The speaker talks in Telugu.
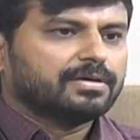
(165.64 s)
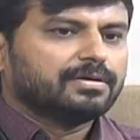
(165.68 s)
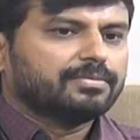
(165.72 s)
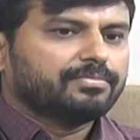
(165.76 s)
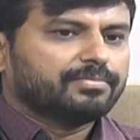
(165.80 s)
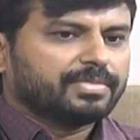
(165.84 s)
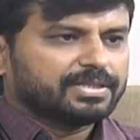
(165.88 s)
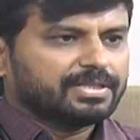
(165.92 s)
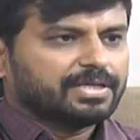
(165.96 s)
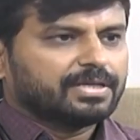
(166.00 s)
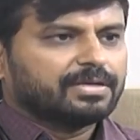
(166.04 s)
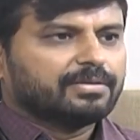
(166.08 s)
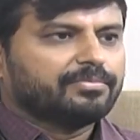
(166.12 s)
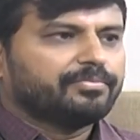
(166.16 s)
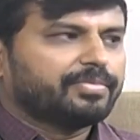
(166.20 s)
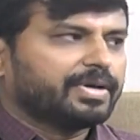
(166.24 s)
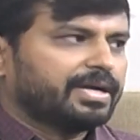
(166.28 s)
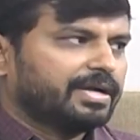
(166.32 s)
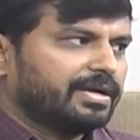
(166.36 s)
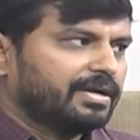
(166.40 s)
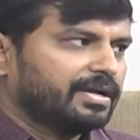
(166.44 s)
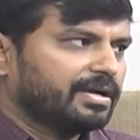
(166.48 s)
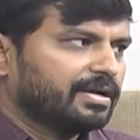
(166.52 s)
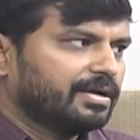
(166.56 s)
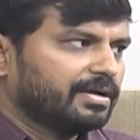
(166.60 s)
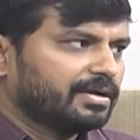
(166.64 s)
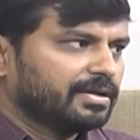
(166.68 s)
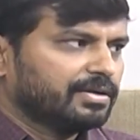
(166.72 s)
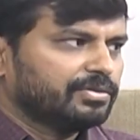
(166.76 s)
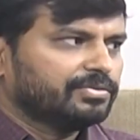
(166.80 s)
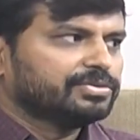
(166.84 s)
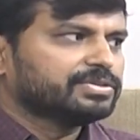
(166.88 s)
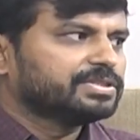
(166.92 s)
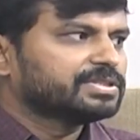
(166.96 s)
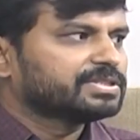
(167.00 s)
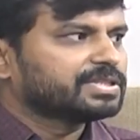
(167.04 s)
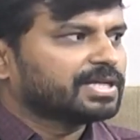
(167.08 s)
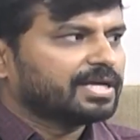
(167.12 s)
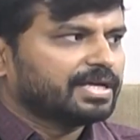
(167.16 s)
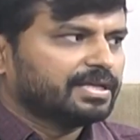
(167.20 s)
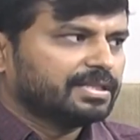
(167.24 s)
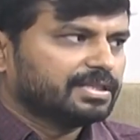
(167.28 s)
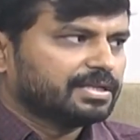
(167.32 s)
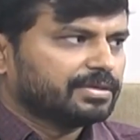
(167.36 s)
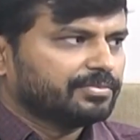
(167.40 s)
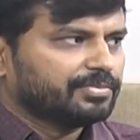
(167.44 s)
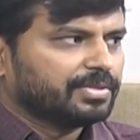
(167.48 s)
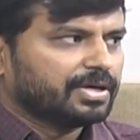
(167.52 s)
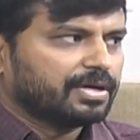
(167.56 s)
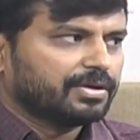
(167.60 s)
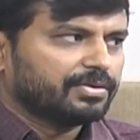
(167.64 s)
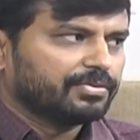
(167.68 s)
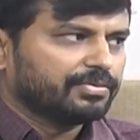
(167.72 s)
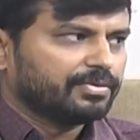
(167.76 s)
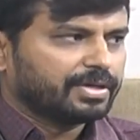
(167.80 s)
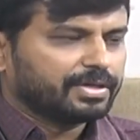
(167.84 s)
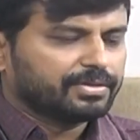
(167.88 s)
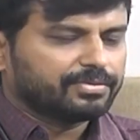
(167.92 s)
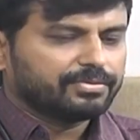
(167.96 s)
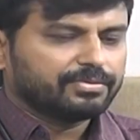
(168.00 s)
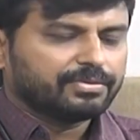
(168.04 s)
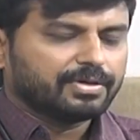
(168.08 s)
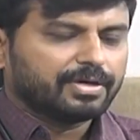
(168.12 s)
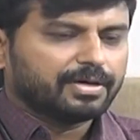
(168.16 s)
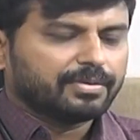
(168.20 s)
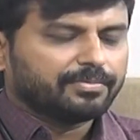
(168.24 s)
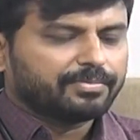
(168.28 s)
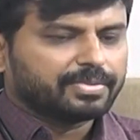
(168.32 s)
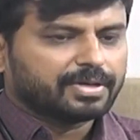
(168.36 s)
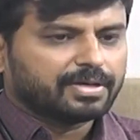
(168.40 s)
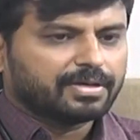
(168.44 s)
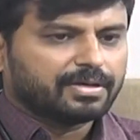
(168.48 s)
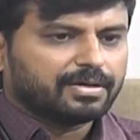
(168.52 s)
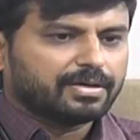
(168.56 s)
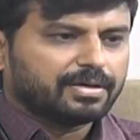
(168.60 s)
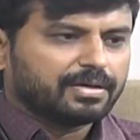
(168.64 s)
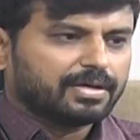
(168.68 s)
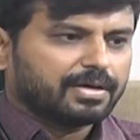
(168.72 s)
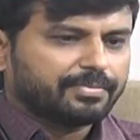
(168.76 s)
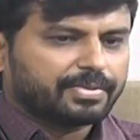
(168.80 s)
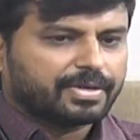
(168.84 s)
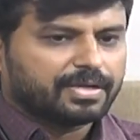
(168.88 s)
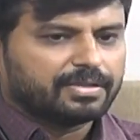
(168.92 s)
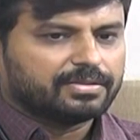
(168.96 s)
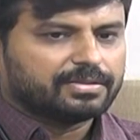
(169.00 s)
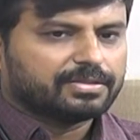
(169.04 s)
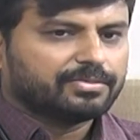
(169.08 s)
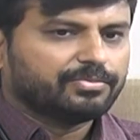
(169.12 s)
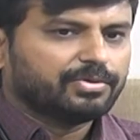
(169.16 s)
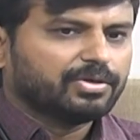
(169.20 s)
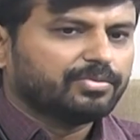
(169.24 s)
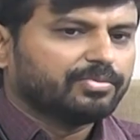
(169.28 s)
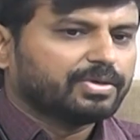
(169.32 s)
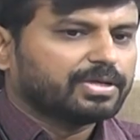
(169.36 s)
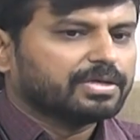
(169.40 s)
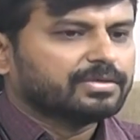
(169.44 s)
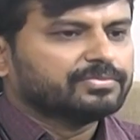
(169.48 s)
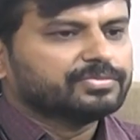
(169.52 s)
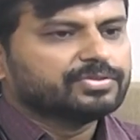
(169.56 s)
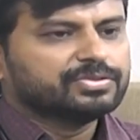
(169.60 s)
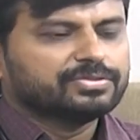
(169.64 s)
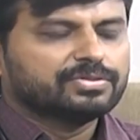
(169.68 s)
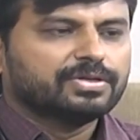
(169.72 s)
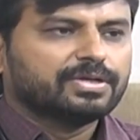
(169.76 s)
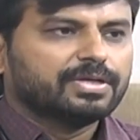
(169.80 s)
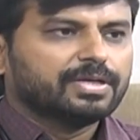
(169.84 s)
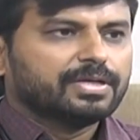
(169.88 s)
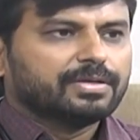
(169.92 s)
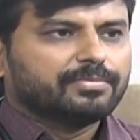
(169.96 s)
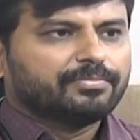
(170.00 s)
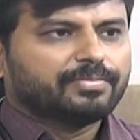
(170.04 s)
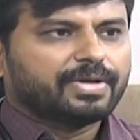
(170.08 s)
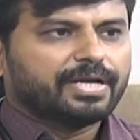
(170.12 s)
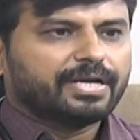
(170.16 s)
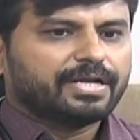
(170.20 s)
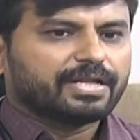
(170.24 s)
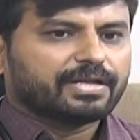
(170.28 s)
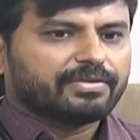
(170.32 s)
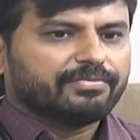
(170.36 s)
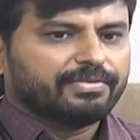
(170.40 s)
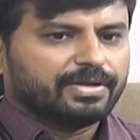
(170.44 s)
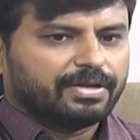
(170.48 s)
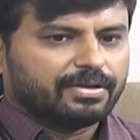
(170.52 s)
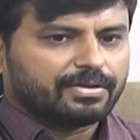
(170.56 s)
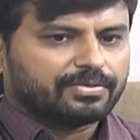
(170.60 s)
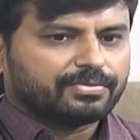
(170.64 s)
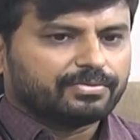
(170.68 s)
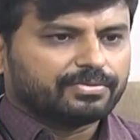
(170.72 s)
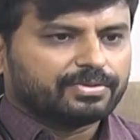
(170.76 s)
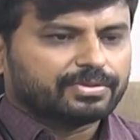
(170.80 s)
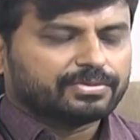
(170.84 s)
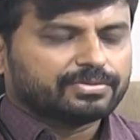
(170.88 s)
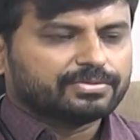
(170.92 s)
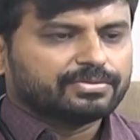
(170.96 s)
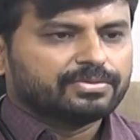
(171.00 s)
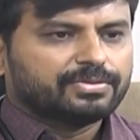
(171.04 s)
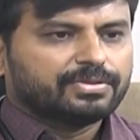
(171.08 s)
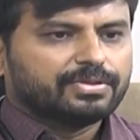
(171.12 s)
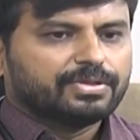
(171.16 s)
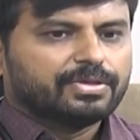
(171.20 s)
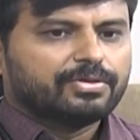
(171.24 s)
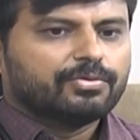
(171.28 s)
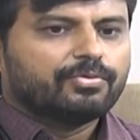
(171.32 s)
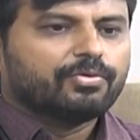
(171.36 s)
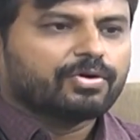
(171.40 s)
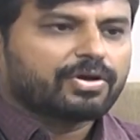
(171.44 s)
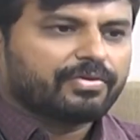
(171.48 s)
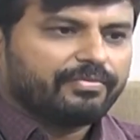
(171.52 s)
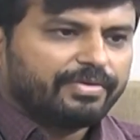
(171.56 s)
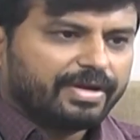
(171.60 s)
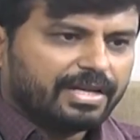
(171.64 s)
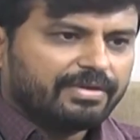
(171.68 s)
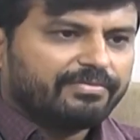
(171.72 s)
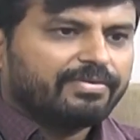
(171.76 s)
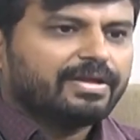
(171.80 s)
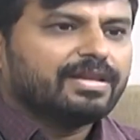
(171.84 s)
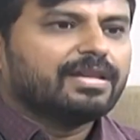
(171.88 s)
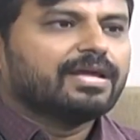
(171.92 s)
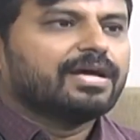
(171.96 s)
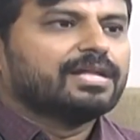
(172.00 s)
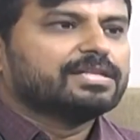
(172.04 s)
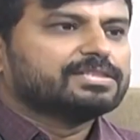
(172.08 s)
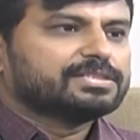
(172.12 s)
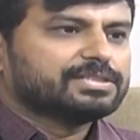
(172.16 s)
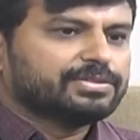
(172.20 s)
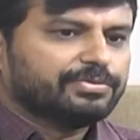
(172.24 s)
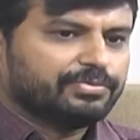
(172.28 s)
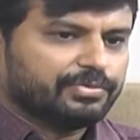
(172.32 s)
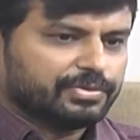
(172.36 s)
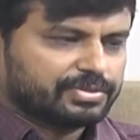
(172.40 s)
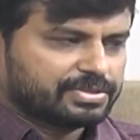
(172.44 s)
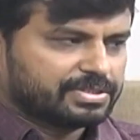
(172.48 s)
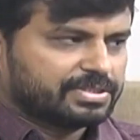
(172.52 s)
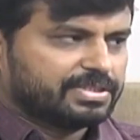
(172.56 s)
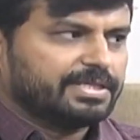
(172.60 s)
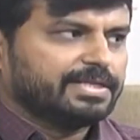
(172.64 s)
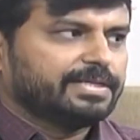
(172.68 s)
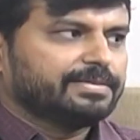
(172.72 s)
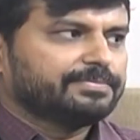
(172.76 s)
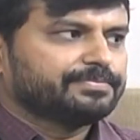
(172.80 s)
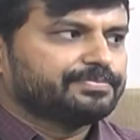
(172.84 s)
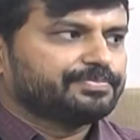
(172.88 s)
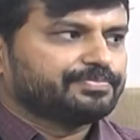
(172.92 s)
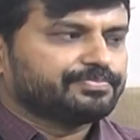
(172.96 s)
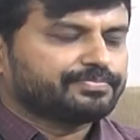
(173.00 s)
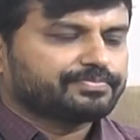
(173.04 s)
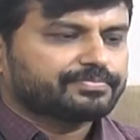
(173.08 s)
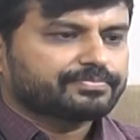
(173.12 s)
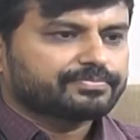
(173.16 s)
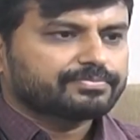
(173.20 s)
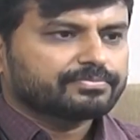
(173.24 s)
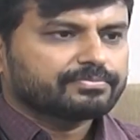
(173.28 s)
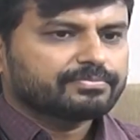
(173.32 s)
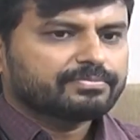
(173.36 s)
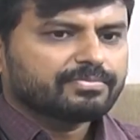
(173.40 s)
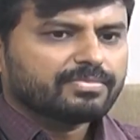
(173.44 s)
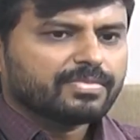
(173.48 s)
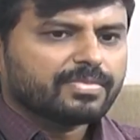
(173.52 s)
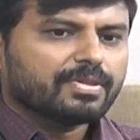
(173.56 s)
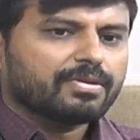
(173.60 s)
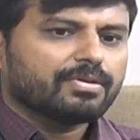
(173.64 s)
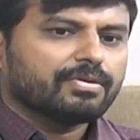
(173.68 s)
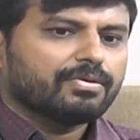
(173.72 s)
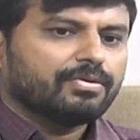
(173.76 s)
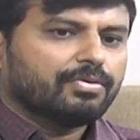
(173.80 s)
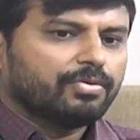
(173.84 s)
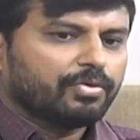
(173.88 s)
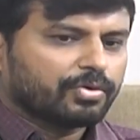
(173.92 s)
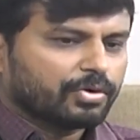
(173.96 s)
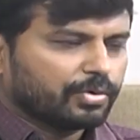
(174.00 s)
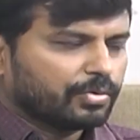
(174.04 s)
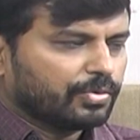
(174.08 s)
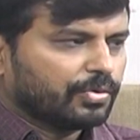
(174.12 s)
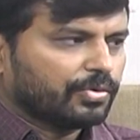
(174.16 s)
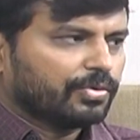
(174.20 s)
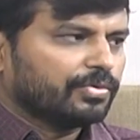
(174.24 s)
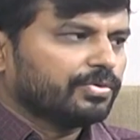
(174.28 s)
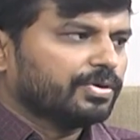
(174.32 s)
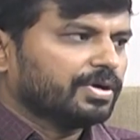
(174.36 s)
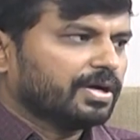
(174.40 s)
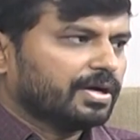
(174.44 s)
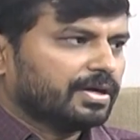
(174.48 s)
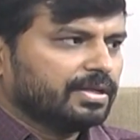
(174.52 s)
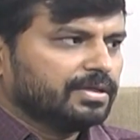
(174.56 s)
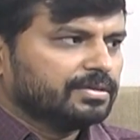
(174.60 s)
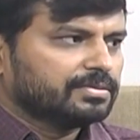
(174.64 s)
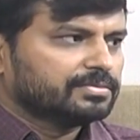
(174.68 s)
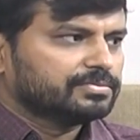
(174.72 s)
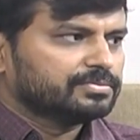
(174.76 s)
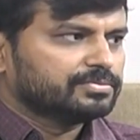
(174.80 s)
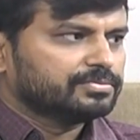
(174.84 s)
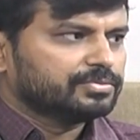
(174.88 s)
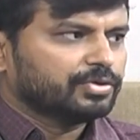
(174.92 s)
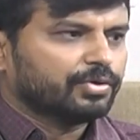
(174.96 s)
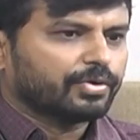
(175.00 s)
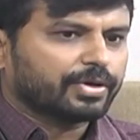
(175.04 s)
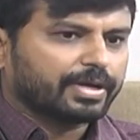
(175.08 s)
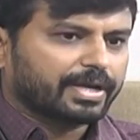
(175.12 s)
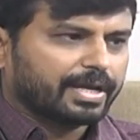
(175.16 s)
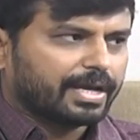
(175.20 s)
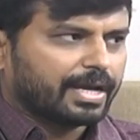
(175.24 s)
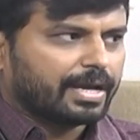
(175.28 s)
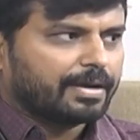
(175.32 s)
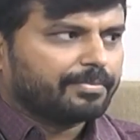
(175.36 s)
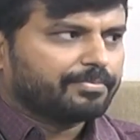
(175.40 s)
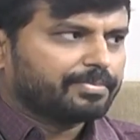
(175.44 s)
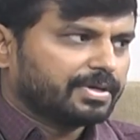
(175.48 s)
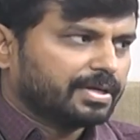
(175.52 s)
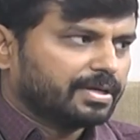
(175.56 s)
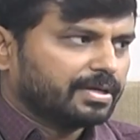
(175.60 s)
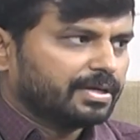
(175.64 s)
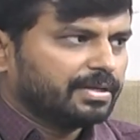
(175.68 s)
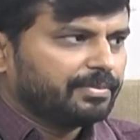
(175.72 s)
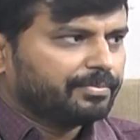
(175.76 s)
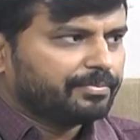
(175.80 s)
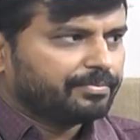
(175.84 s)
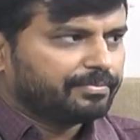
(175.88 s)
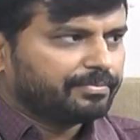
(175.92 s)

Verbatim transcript: మధ్యాహ్నం పన్నెండు గంటల నుంచి సాయంత్రం నాలుగు ఐదు ఆ ప్రా ఆ ప్రాంతంలో మనము బయటకి వెళ్ళకూడదు ఒకవేళ వెళ్ళాల్సి వస్తే ఒక గొడుగు కానీ ఒక క్యాప్ కానీ